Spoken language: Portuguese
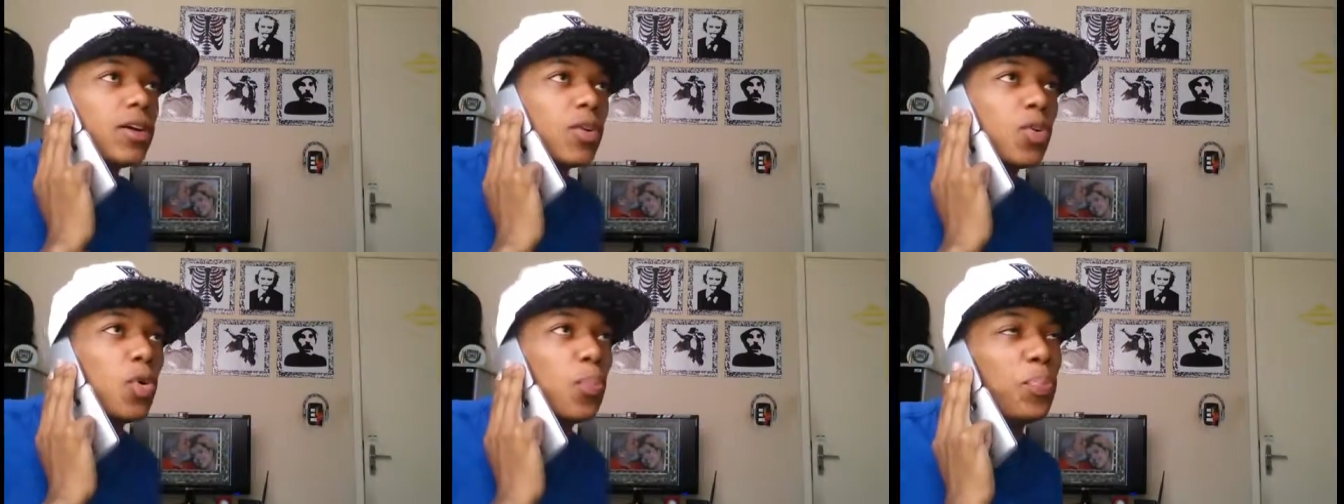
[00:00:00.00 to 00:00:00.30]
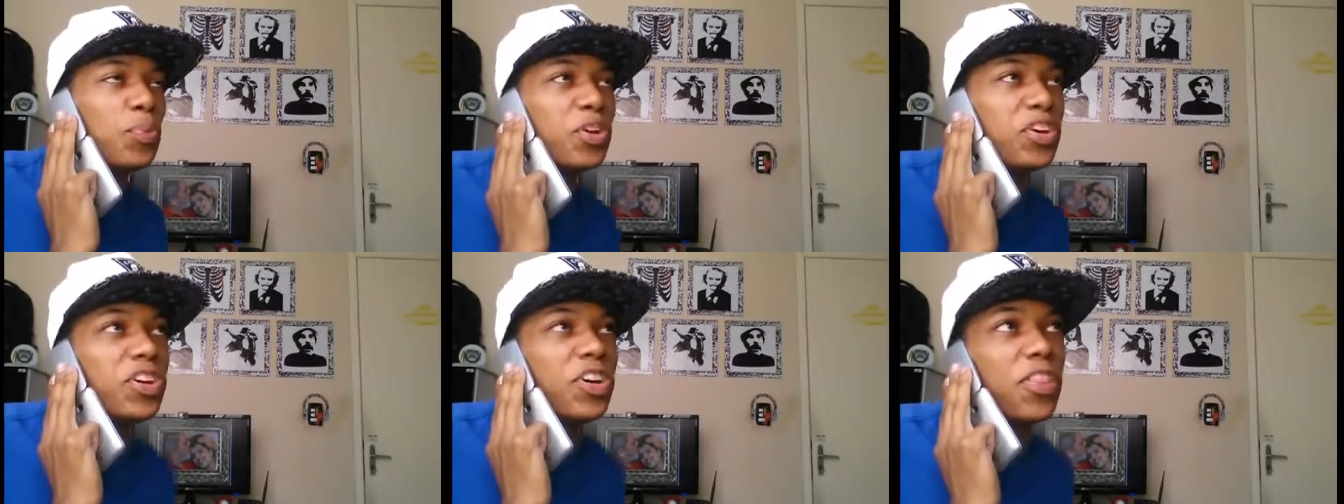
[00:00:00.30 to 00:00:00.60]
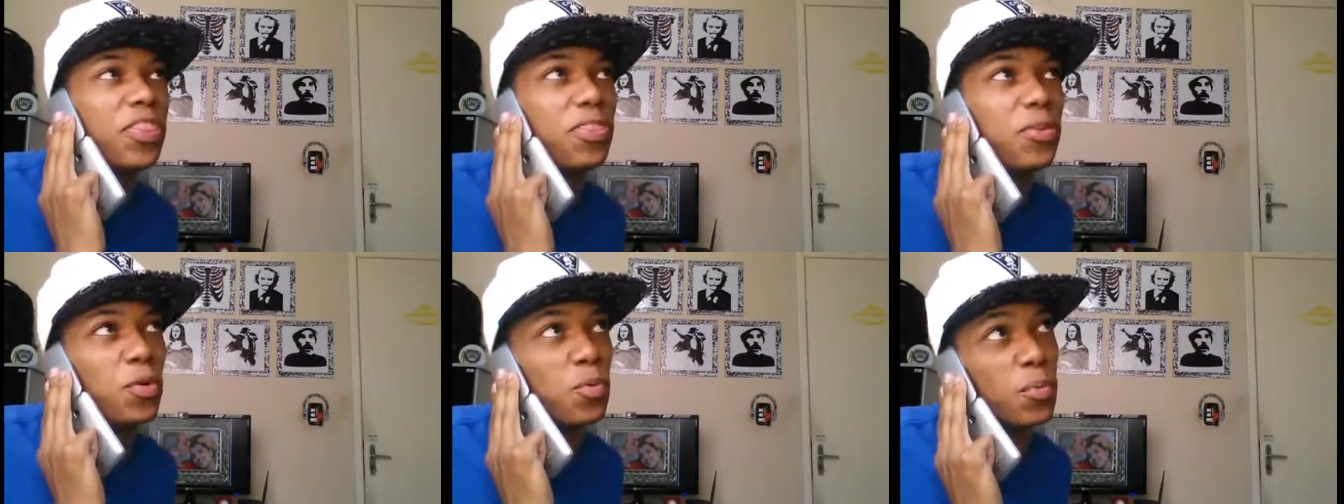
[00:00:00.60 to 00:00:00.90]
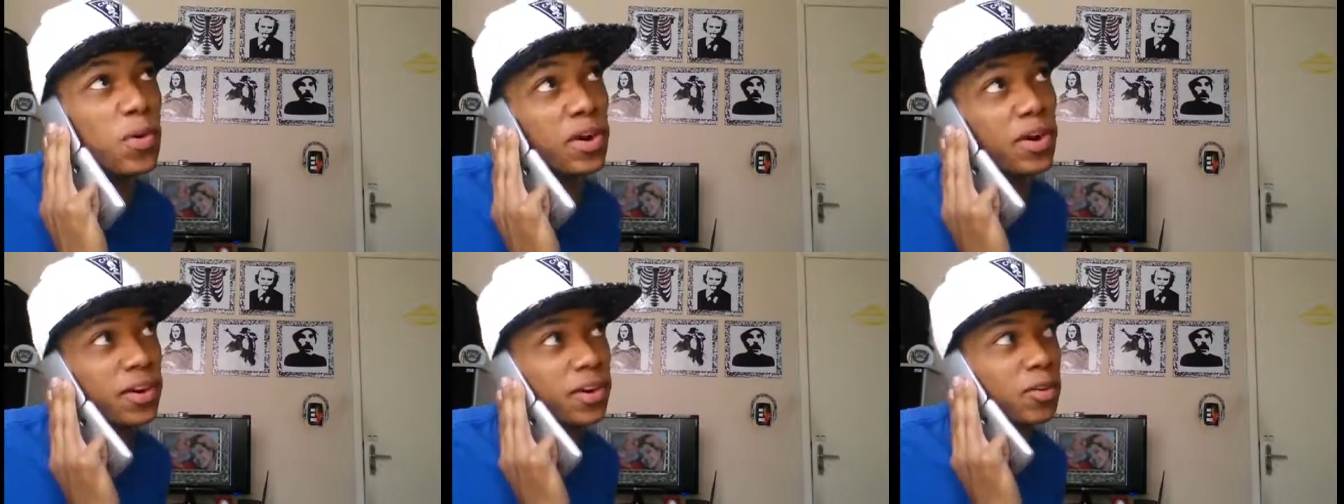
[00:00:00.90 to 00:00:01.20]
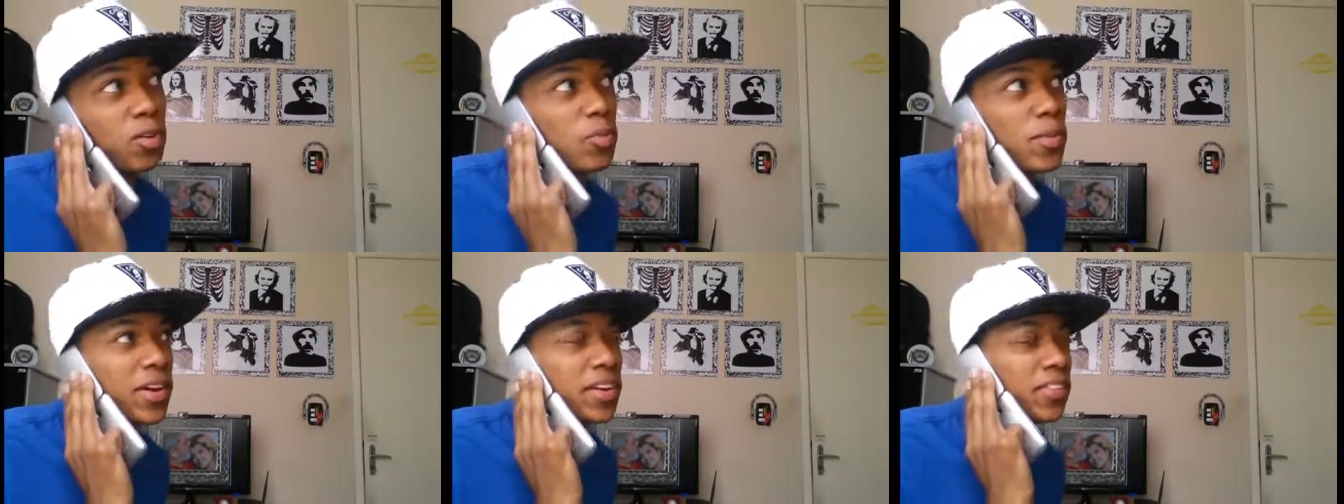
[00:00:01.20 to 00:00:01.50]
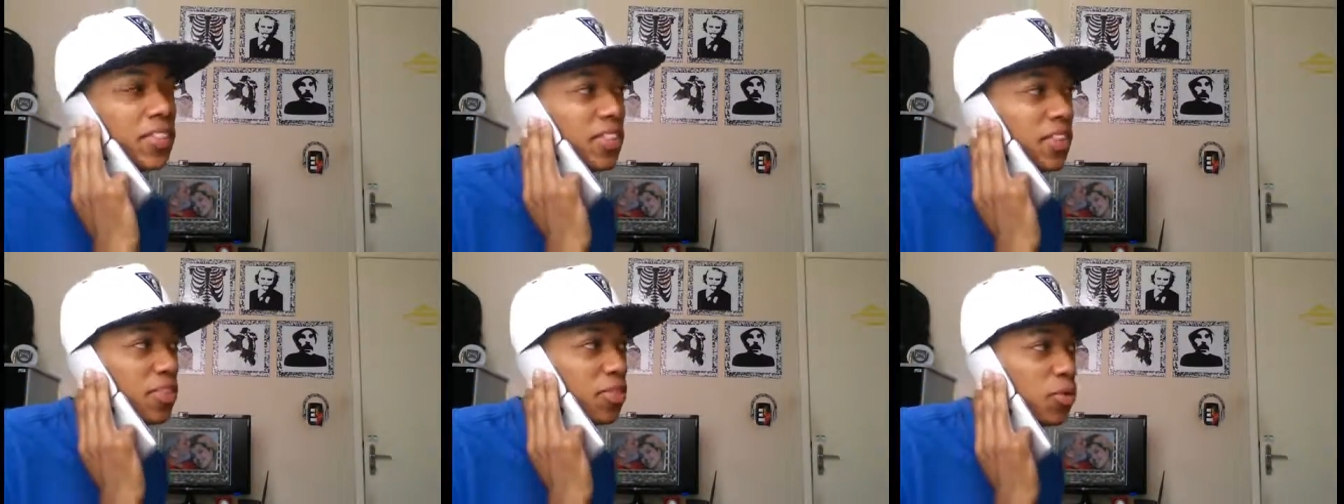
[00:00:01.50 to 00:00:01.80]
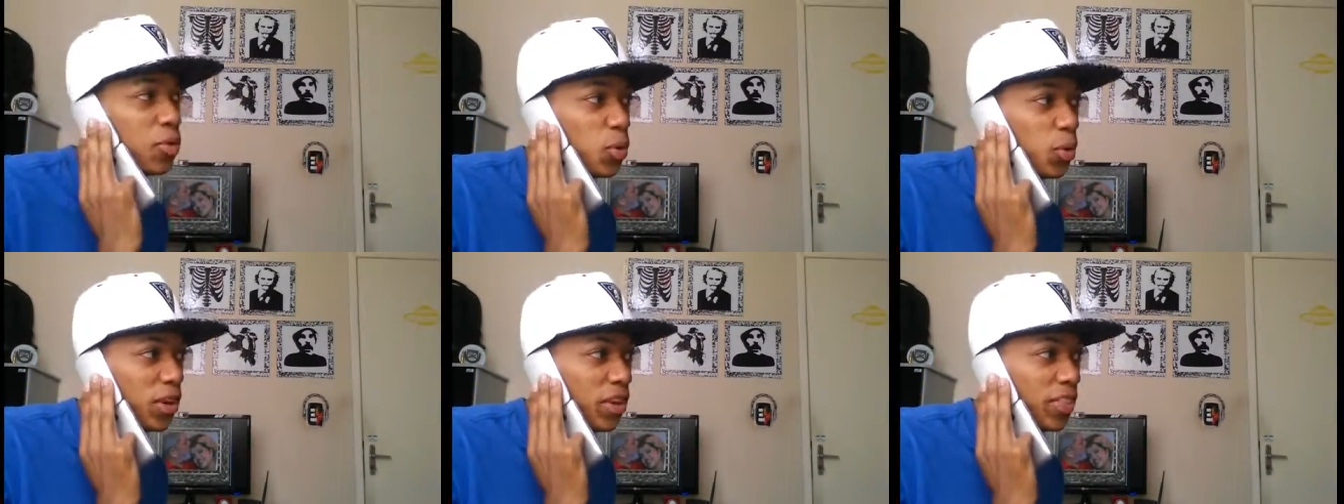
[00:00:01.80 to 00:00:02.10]
Companheira Dilma, como é que tá a
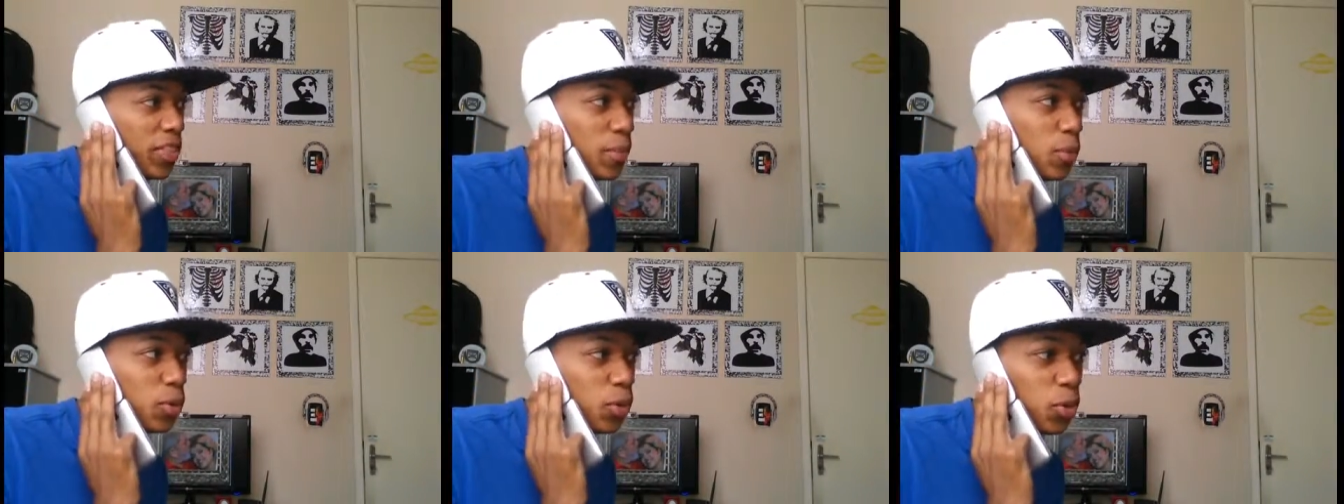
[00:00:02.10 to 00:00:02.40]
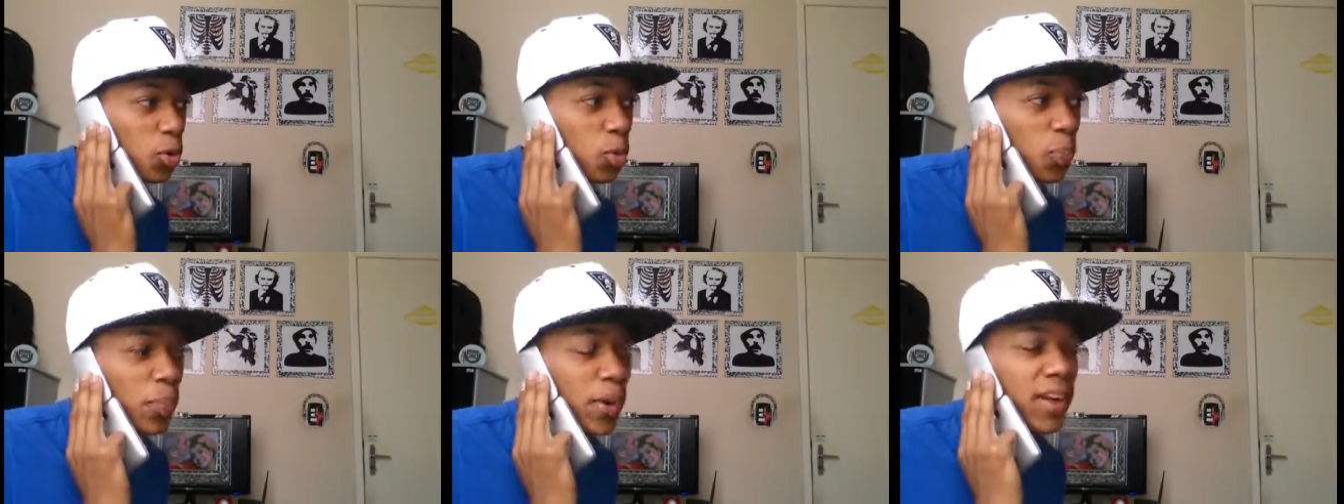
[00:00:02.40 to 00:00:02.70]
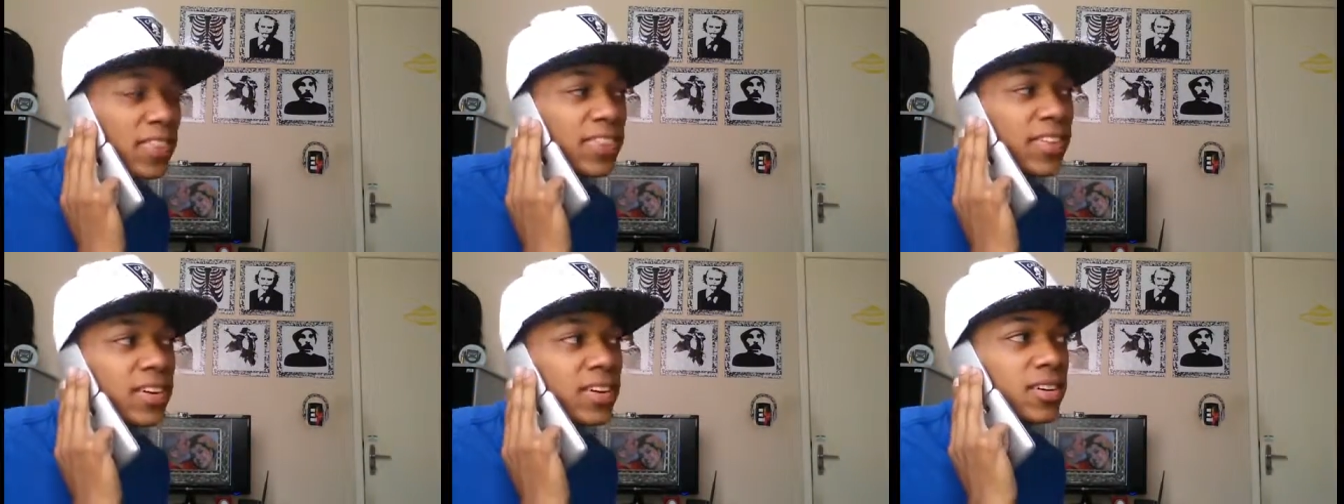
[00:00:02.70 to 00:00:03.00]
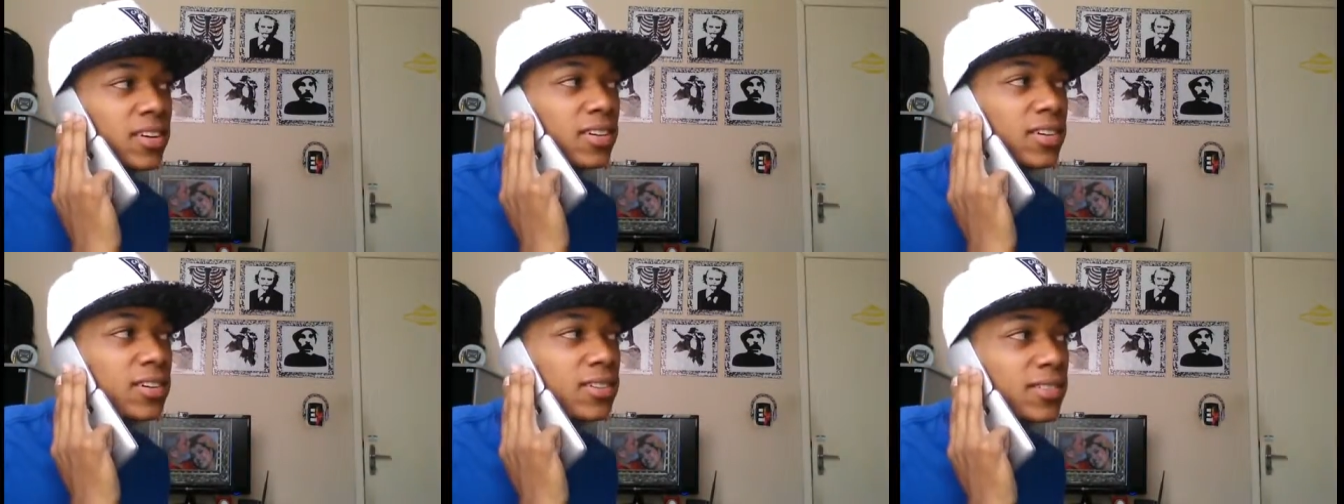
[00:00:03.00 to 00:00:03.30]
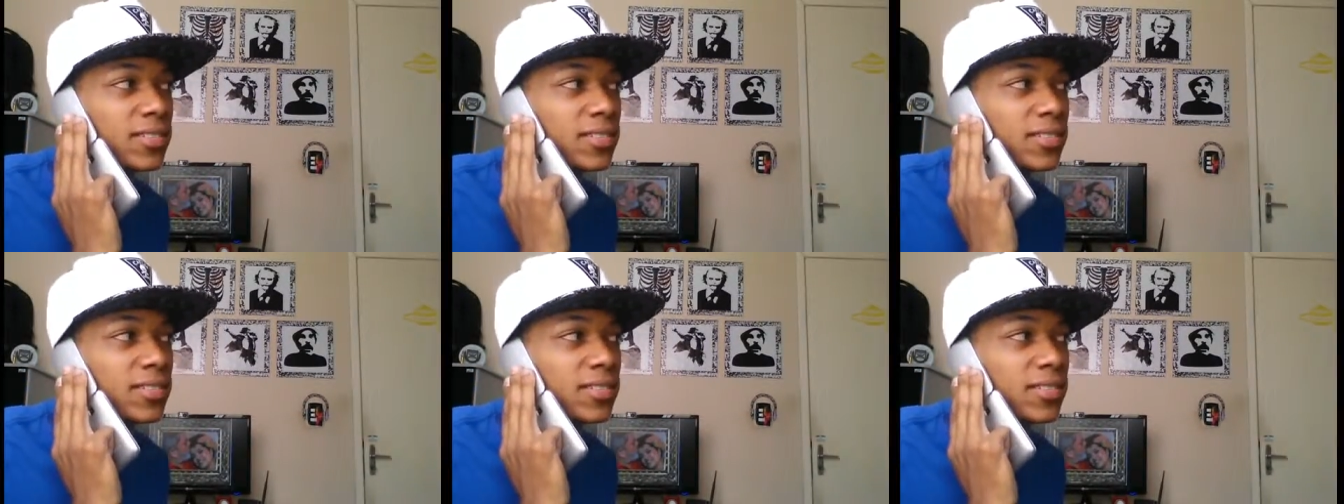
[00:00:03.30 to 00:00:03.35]
senhora? Tá muito ocupada?